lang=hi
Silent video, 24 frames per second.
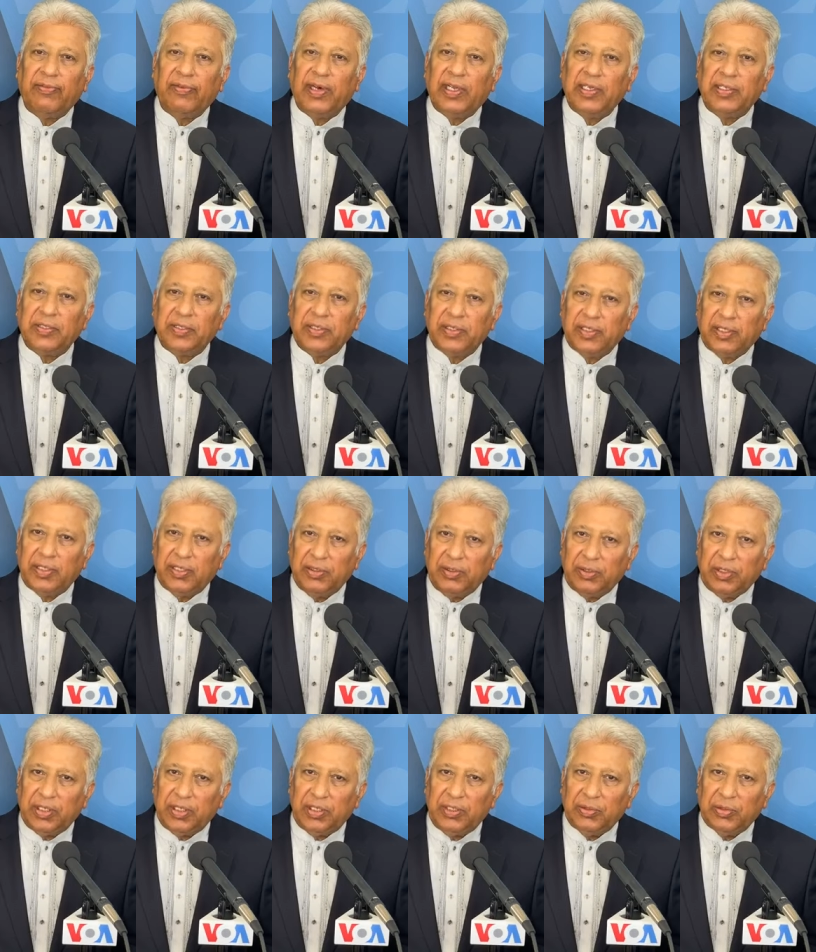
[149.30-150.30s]
अफगान
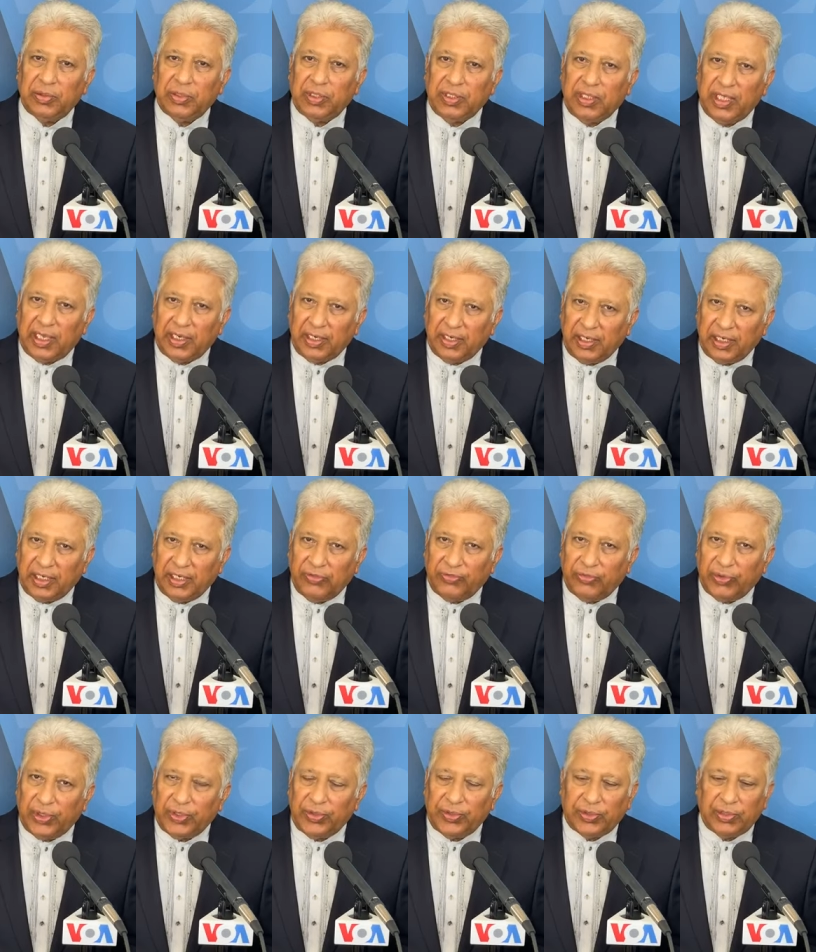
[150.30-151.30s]
सिक्योरिटी अहदेदार ने
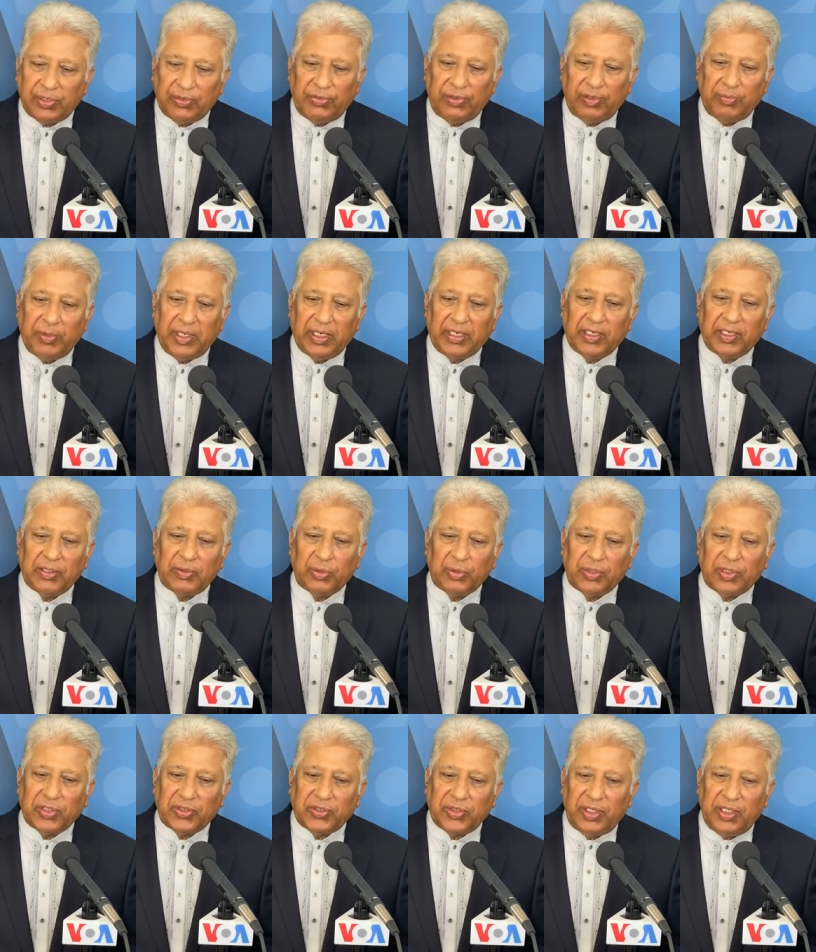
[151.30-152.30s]
वॉइस ऑफ अमेरिका
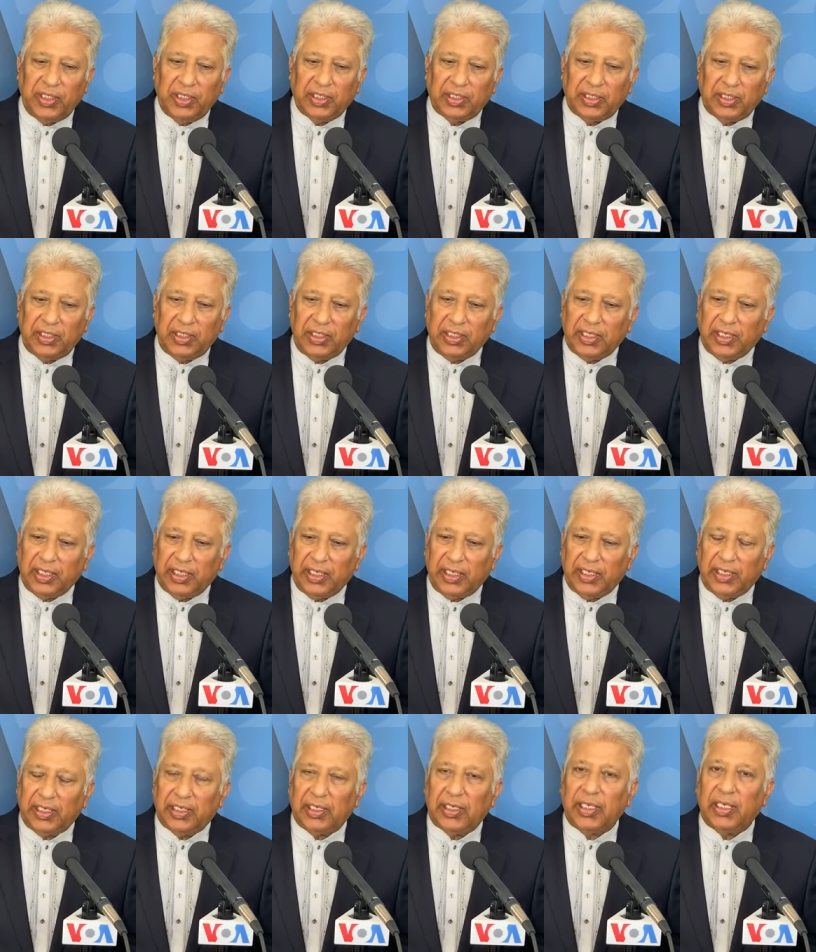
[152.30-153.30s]
को तस्दीक की
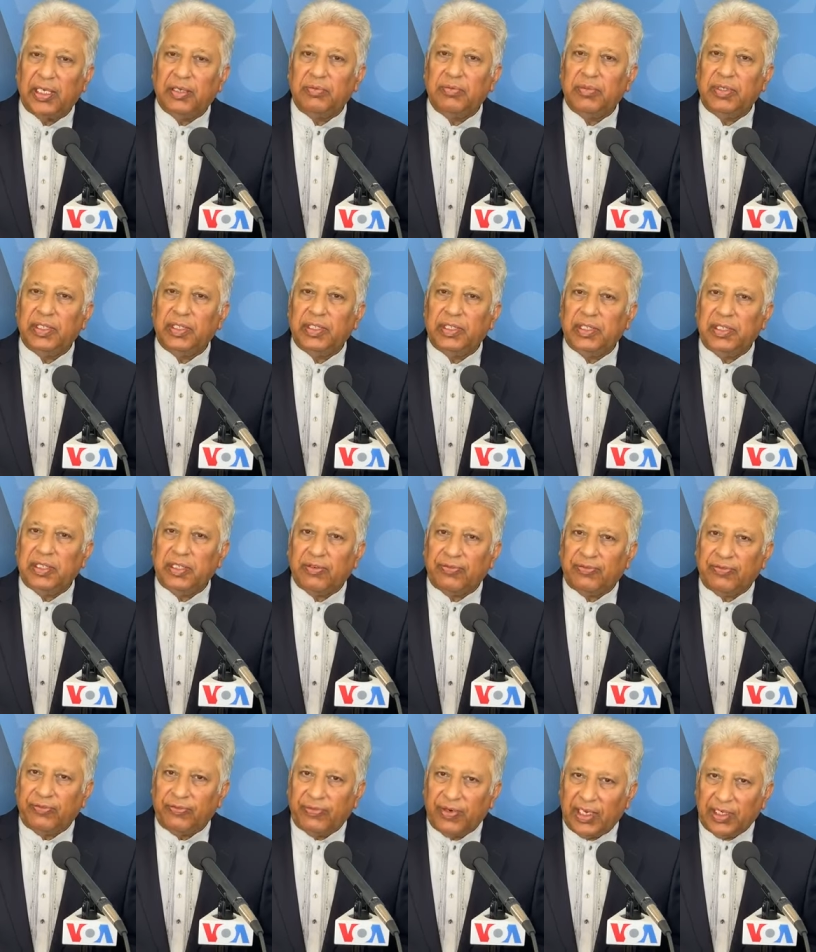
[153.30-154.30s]
है कि अमरीकी
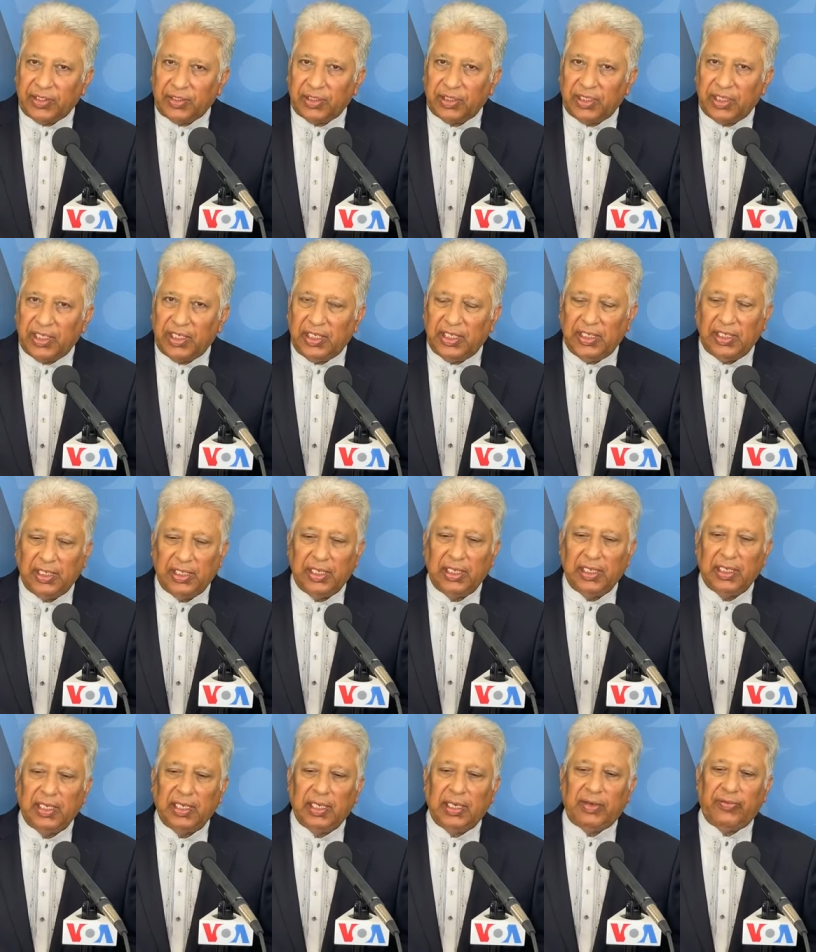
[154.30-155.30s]
अफवाज ने
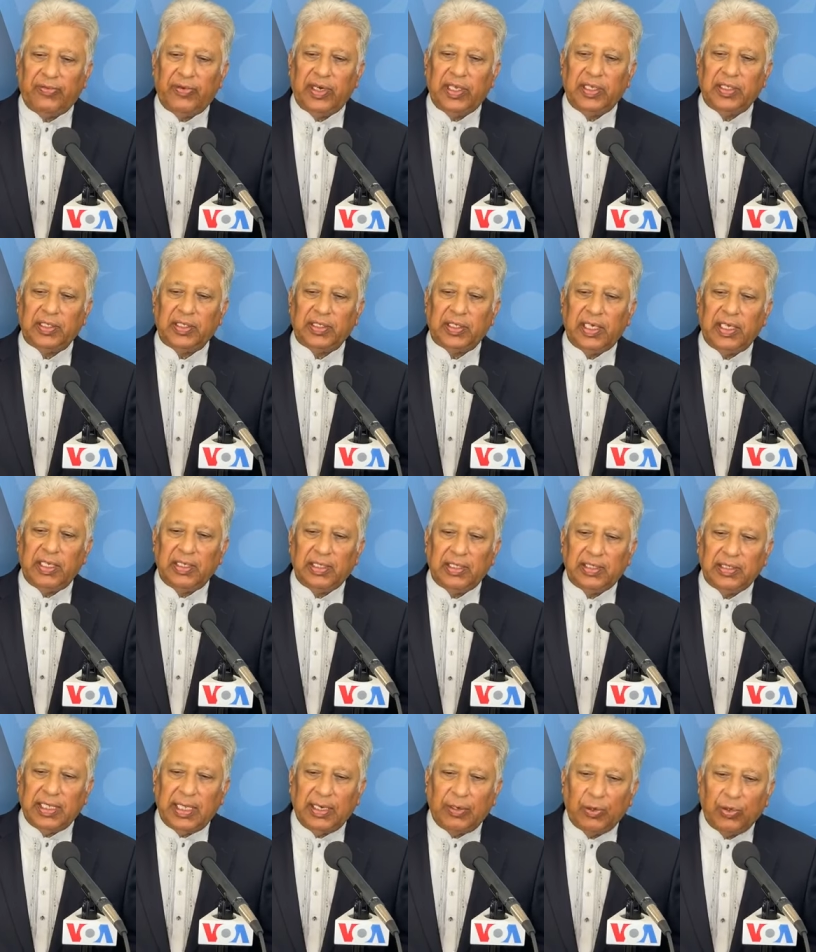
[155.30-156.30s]
अफगानिस्तान
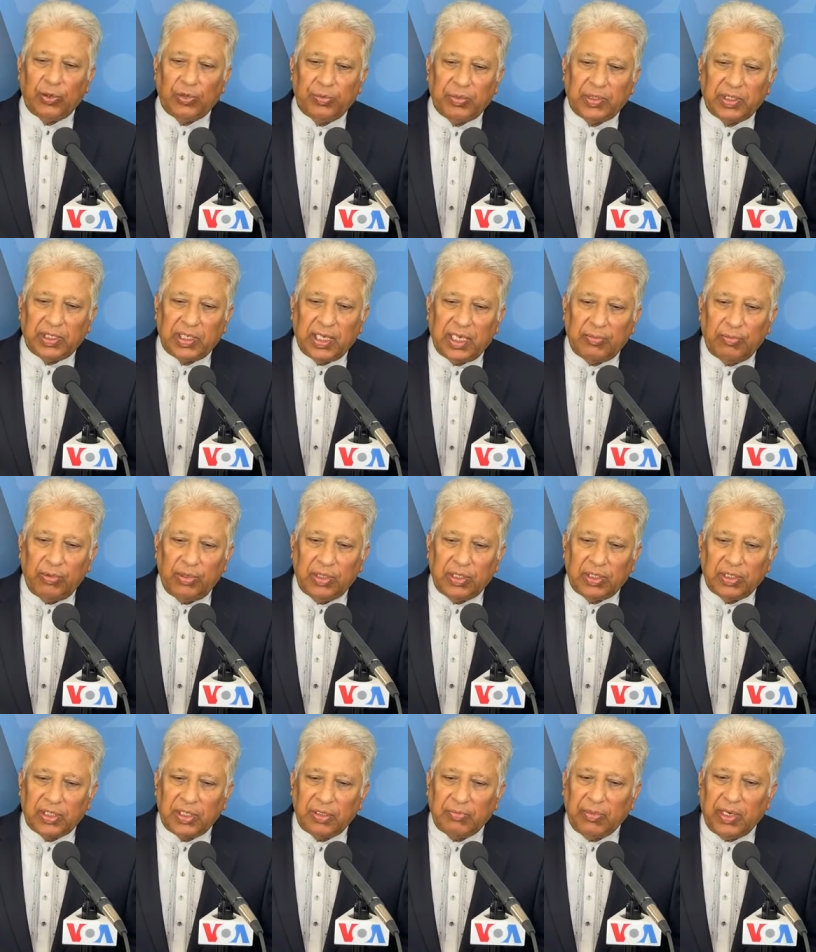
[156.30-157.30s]
के दारकूमत काबुल
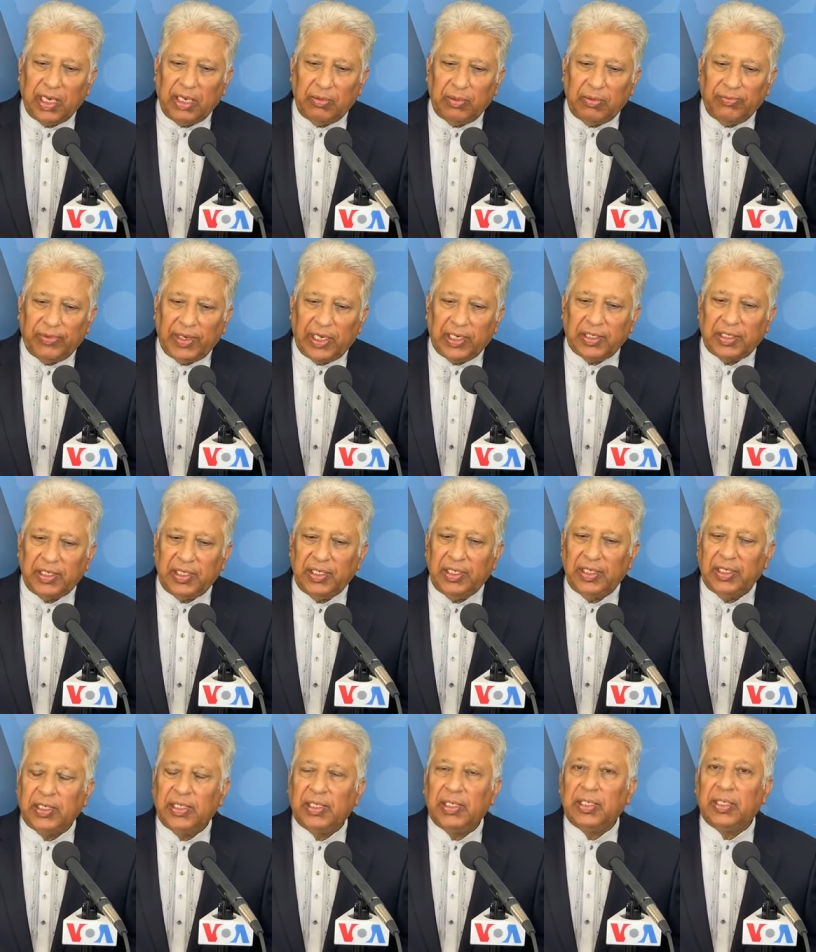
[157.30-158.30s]
के शिमाल में
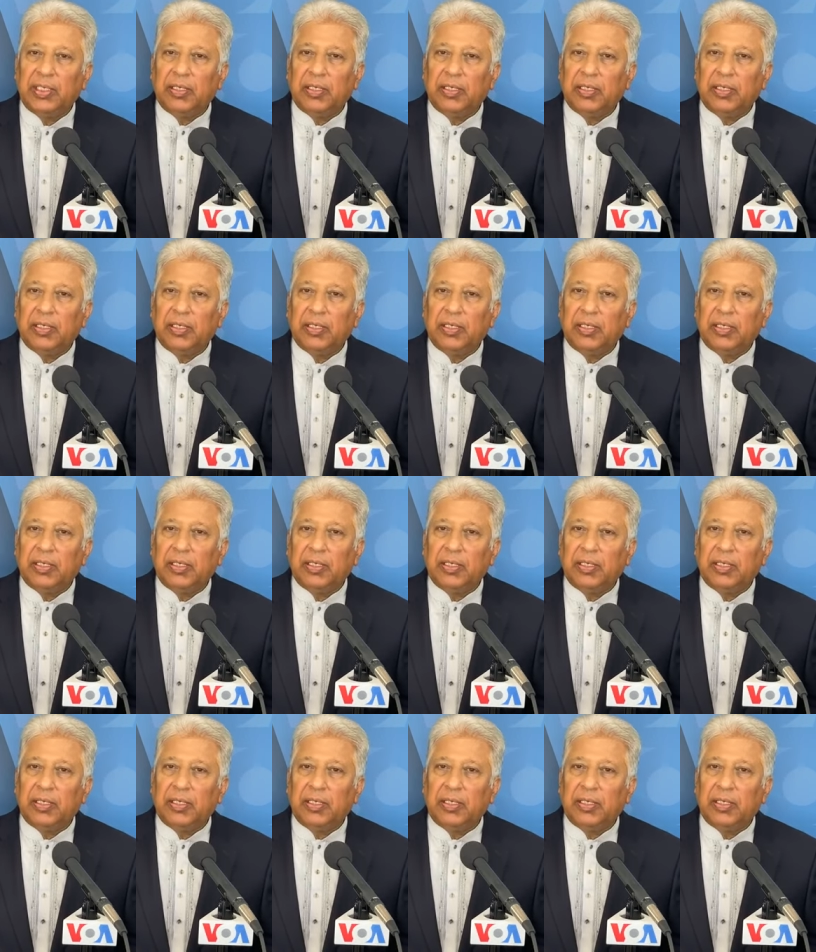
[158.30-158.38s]
बाकी